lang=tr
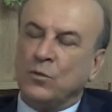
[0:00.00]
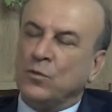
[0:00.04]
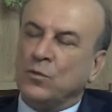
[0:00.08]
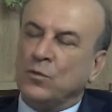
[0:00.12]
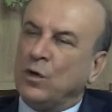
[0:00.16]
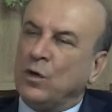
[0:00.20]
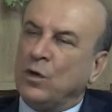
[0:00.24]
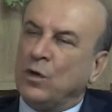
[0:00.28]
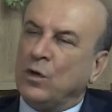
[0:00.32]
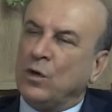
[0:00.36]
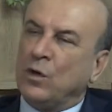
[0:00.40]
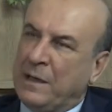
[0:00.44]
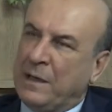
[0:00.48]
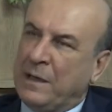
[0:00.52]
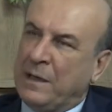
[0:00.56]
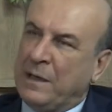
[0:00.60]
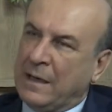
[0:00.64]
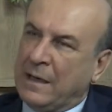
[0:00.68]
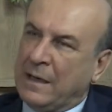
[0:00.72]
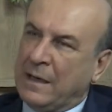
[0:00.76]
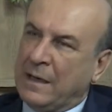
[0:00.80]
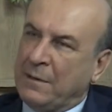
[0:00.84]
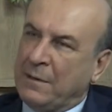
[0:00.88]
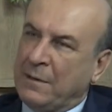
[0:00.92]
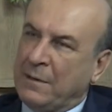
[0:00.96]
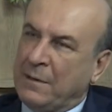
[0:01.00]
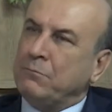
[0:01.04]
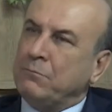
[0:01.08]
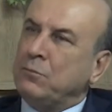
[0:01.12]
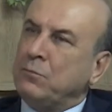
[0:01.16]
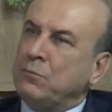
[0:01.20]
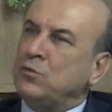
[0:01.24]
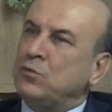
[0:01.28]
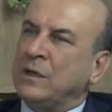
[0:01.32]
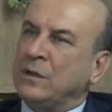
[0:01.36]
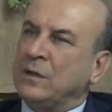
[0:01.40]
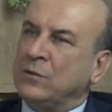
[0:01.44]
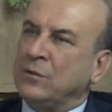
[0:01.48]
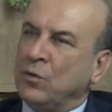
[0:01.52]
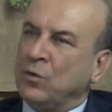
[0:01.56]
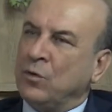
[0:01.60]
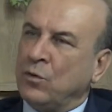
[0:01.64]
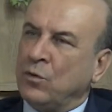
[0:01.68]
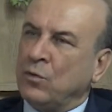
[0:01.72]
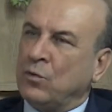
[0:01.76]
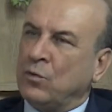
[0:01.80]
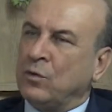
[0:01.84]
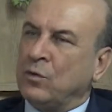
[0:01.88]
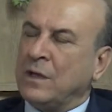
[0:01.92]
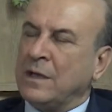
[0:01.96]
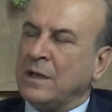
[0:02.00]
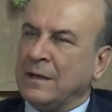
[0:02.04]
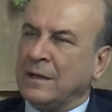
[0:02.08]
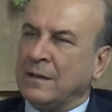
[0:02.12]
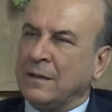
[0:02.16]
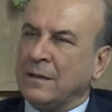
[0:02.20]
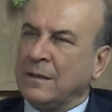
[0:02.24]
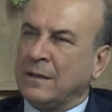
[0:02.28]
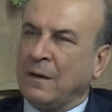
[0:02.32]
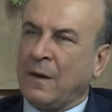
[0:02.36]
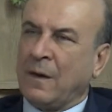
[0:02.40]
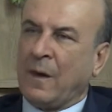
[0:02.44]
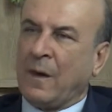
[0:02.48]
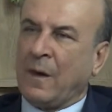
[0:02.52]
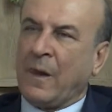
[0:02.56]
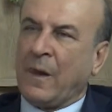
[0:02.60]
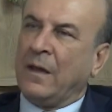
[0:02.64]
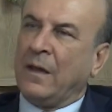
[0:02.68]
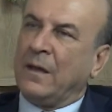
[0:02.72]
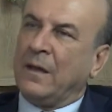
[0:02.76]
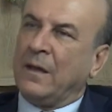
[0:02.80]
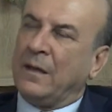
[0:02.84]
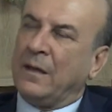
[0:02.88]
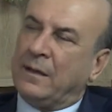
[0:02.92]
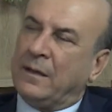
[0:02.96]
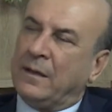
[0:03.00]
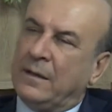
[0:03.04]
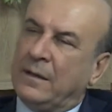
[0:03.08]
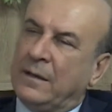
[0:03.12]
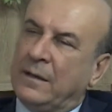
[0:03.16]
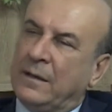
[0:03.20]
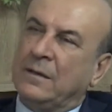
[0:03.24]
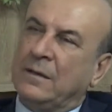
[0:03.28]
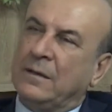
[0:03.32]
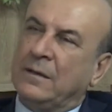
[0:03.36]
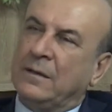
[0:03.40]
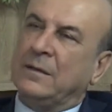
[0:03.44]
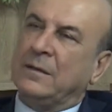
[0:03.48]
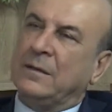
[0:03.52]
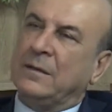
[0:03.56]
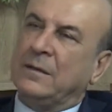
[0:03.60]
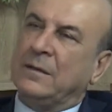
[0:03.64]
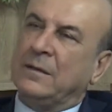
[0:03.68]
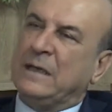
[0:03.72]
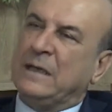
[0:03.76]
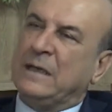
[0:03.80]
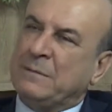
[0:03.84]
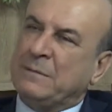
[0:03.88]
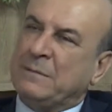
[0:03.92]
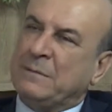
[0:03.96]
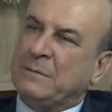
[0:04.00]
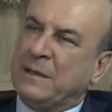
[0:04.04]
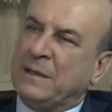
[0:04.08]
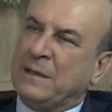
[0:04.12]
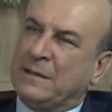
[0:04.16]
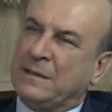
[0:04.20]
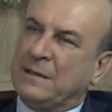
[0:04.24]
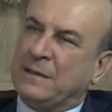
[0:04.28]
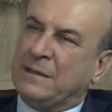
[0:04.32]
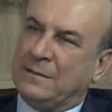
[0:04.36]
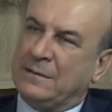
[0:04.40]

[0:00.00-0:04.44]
doğru bir planlamayla bütçeyi doğru kullanarak e, hizmet